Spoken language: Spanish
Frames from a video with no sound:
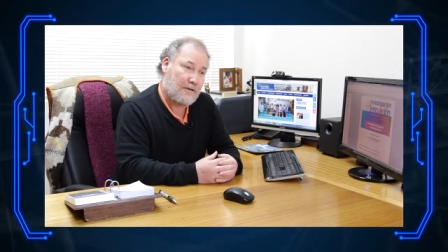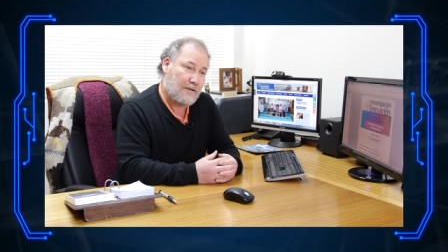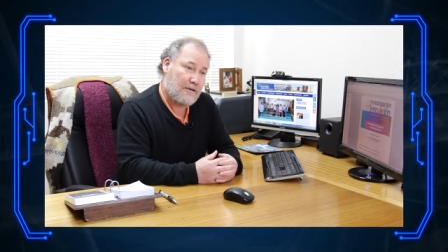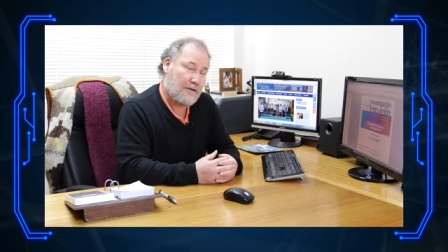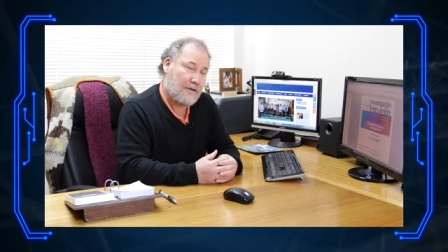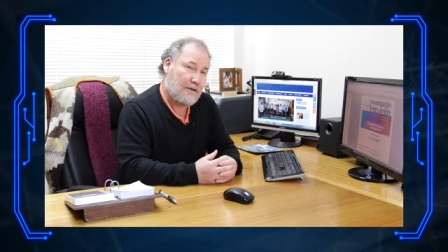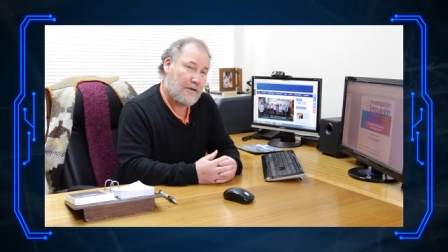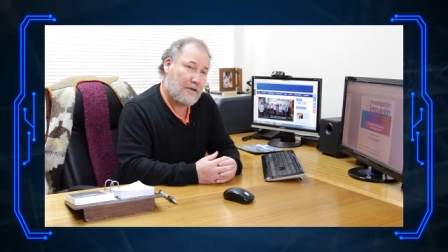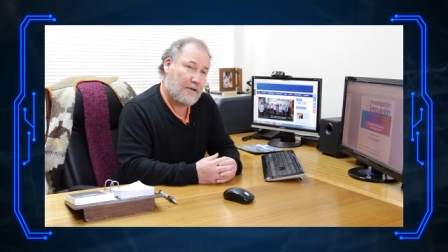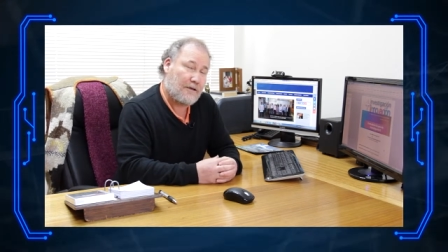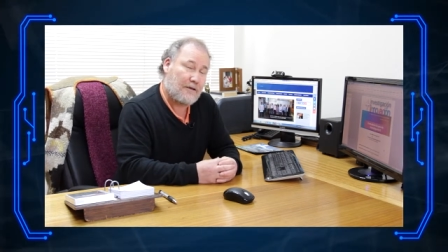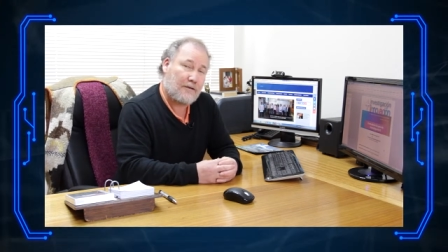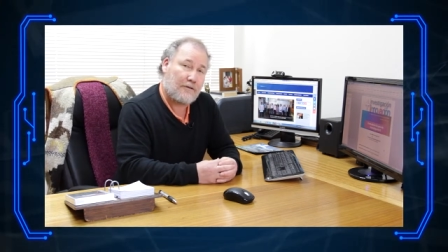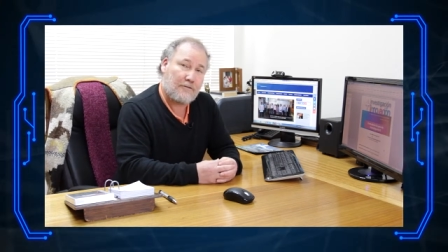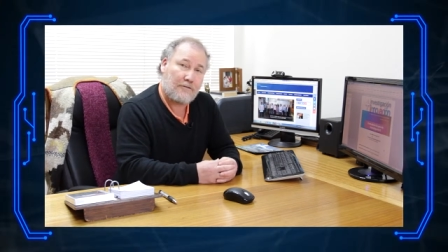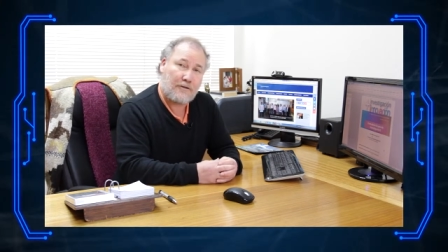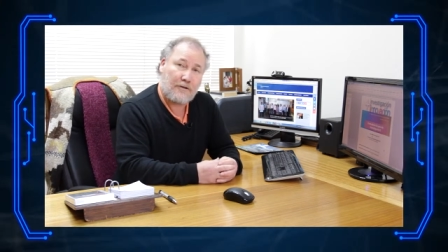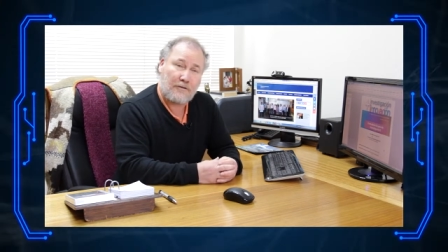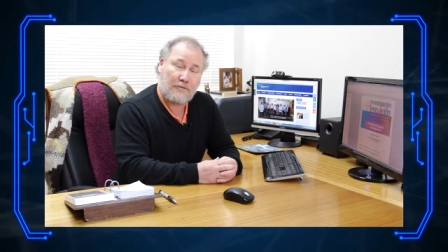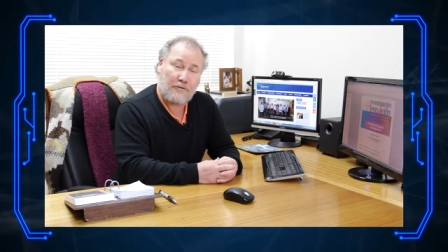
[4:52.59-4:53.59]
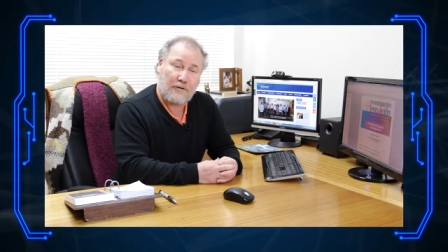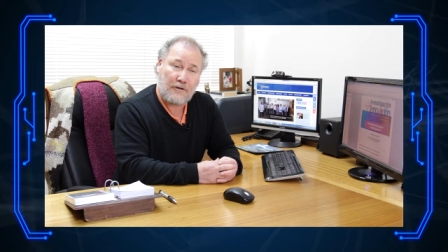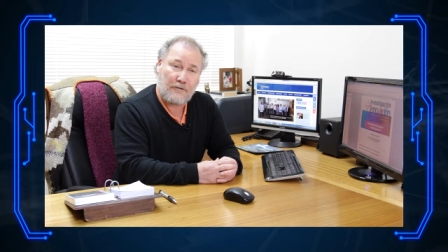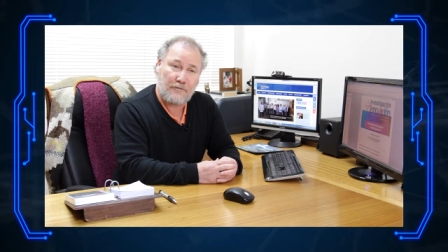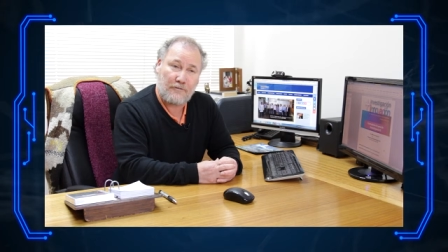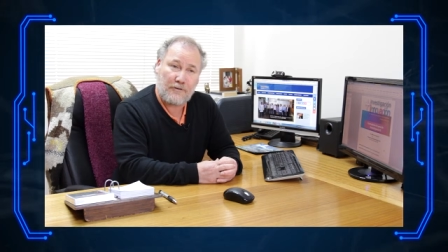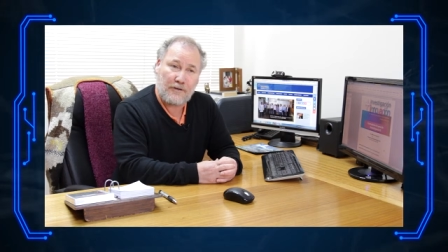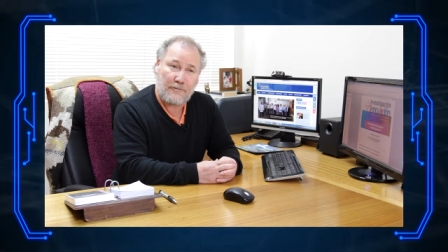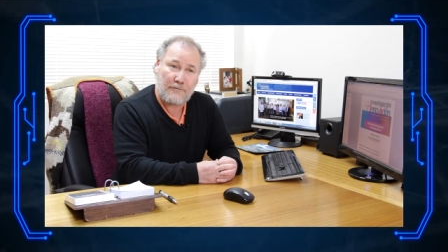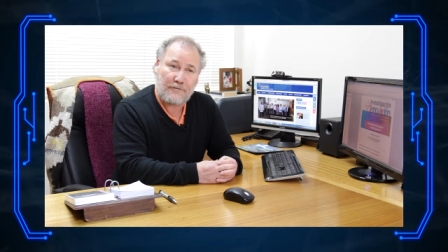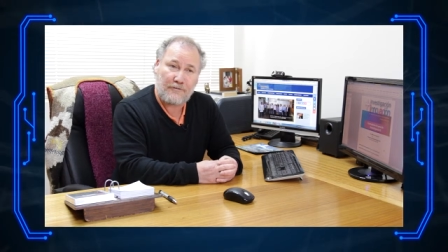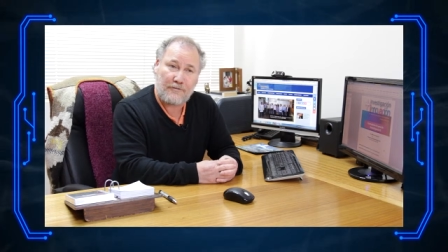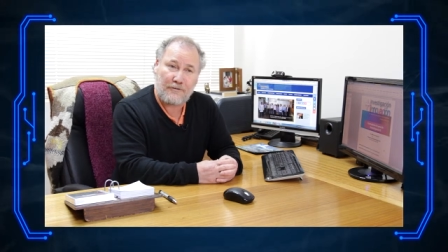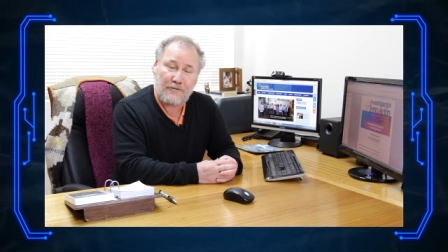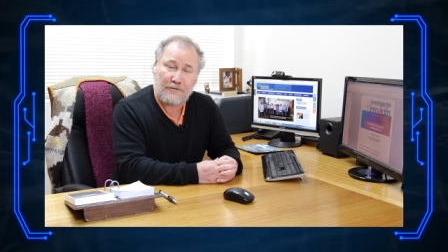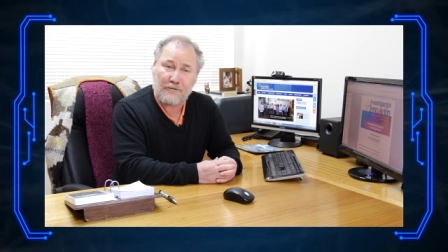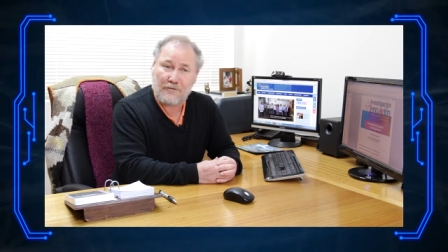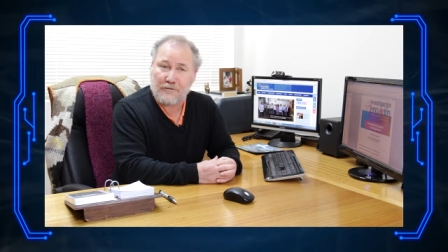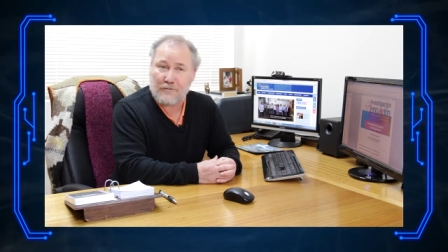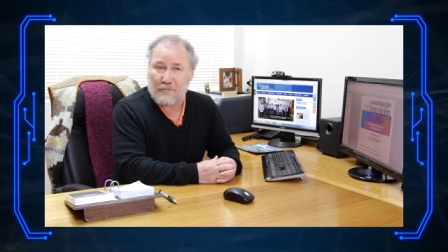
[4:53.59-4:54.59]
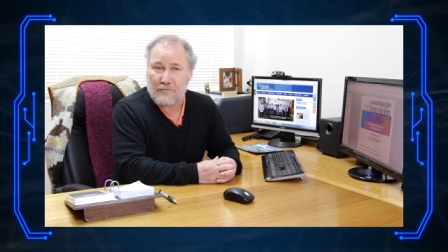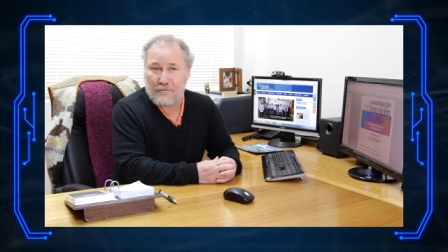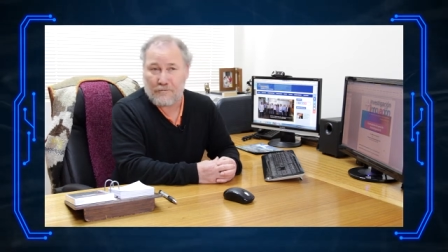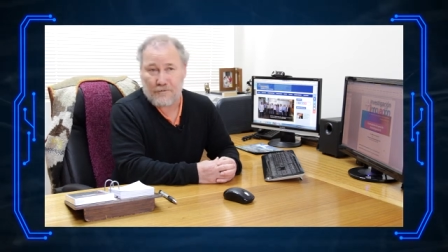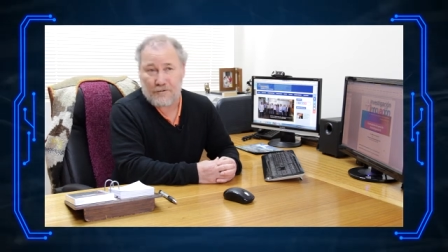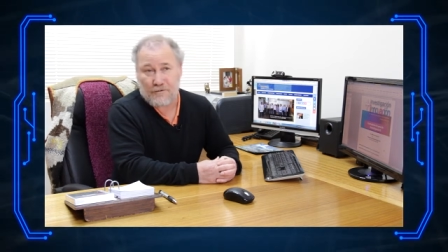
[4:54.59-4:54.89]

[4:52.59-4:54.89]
y ahí nos ayudamos ¿cierto? con